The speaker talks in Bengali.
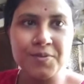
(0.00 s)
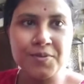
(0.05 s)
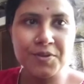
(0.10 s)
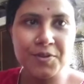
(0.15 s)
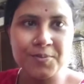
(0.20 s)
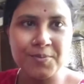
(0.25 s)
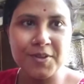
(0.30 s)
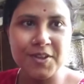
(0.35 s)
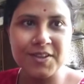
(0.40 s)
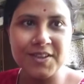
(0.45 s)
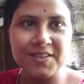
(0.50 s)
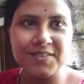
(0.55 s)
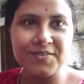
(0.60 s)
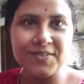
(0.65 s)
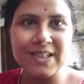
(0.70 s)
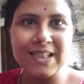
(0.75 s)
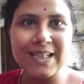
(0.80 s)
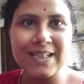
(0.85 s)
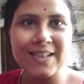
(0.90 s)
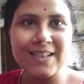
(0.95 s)
গুড মর্নিং
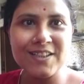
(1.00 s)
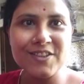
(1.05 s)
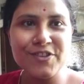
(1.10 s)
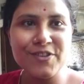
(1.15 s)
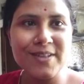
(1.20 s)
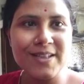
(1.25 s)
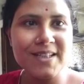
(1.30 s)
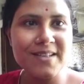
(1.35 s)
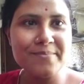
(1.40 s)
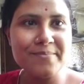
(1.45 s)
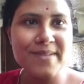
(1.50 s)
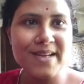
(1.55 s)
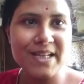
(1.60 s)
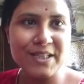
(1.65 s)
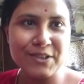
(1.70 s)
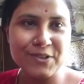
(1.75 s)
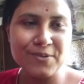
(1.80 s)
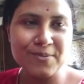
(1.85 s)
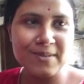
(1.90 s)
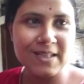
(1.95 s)
ফ্রেন্ডস ওয়েলকাম
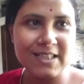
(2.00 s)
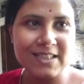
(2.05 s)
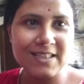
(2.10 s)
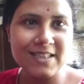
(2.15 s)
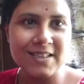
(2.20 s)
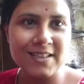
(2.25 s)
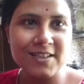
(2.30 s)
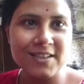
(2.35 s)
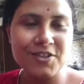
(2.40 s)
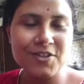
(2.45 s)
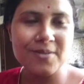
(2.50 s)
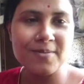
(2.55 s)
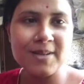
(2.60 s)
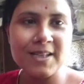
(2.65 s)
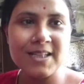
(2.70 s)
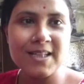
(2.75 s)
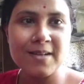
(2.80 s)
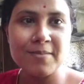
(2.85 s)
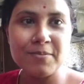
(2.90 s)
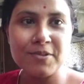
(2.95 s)
ব্যাক টু মাই চ্যানেল
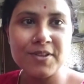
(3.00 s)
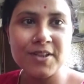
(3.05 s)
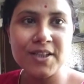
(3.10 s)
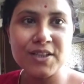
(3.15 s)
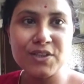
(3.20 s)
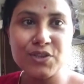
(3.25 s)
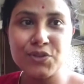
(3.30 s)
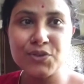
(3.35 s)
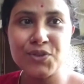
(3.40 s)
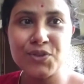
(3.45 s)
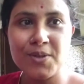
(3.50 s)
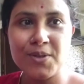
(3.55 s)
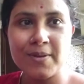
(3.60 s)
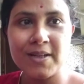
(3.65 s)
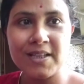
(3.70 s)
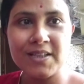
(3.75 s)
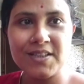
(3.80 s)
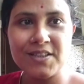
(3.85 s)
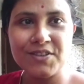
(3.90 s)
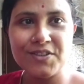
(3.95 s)
সবাই কেমন আছো
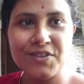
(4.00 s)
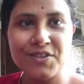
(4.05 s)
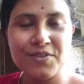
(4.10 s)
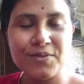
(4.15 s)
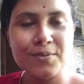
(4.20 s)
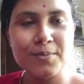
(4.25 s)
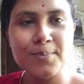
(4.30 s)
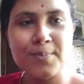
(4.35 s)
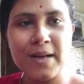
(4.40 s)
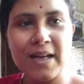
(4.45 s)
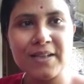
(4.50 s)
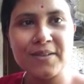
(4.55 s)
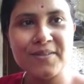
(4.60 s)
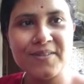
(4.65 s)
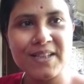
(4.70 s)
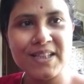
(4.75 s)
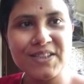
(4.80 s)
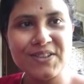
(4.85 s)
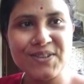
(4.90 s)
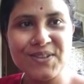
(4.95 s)
সবাই নিশ্চয় খুব ভালো
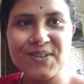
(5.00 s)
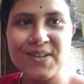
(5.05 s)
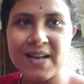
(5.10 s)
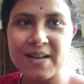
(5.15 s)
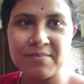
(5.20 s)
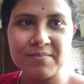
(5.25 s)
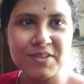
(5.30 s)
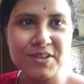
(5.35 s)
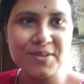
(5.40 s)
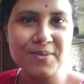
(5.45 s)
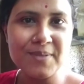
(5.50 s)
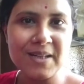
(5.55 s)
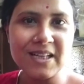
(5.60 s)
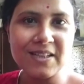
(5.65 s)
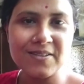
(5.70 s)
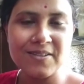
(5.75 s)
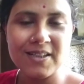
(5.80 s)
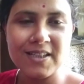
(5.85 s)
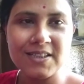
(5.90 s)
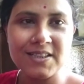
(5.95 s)
আছো আমিও
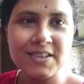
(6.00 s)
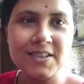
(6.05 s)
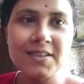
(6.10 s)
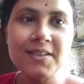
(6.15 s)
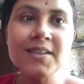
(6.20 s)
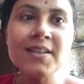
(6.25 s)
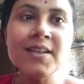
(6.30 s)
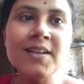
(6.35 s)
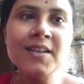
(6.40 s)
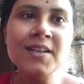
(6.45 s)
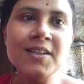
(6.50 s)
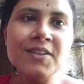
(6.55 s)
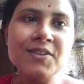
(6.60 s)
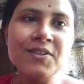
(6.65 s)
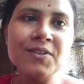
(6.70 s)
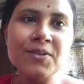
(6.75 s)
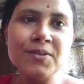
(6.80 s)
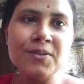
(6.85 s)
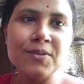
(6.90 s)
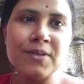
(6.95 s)
ভালো আছি
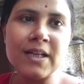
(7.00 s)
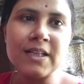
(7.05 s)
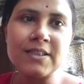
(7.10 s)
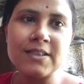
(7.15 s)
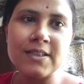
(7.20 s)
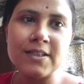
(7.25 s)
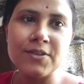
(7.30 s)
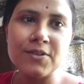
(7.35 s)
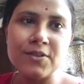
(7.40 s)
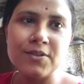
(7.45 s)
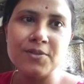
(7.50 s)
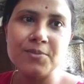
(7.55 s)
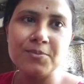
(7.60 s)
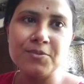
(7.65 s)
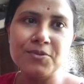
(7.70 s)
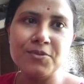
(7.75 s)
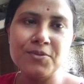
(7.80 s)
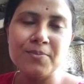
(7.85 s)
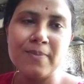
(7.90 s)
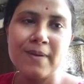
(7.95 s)
তো আজকে হলো
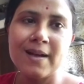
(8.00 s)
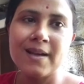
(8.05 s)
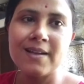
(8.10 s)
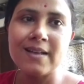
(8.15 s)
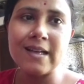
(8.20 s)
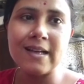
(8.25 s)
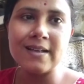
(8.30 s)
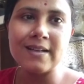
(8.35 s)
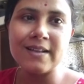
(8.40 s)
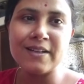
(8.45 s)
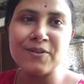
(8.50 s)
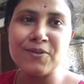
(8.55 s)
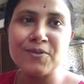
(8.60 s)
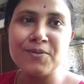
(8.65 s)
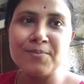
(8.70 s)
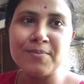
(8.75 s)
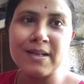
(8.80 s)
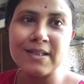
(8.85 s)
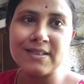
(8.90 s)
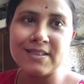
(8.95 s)
বুধবার আর এখন
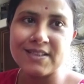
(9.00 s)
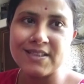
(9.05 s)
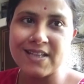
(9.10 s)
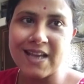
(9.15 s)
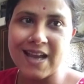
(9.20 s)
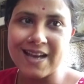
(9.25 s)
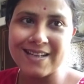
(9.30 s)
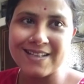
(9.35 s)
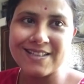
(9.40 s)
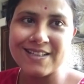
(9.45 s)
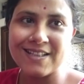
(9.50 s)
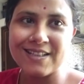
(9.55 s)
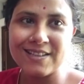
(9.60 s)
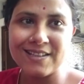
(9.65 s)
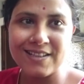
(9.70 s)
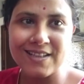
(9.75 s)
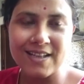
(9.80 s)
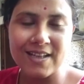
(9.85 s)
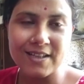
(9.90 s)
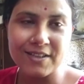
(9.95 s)
বাজে সাড়ে
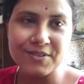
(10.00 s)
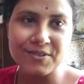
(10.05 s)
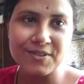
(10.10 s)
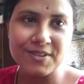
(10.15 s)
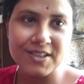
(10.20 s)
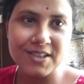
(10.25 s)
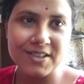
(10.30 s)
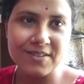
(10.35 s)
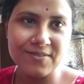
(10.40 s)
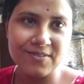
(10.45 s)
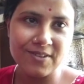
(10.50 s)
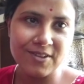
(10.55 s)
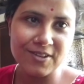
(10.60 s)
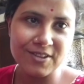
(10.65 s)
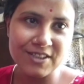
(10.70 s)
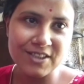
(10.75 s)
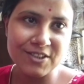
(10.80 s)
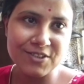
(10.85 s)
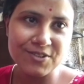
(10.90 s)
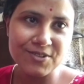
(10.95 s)
সাতটা এখন থেকে
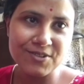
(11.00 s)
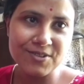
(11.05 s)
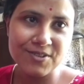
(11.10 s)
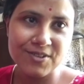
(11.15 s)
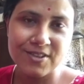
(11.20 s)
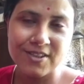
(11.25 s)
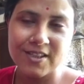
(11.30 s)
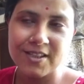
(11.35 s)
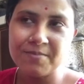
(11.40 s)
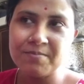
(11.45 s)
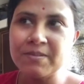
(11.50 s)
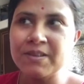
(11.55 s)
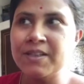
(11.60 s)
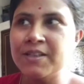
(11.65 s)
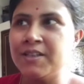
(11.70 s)
ব্লগটা শুরু করলাম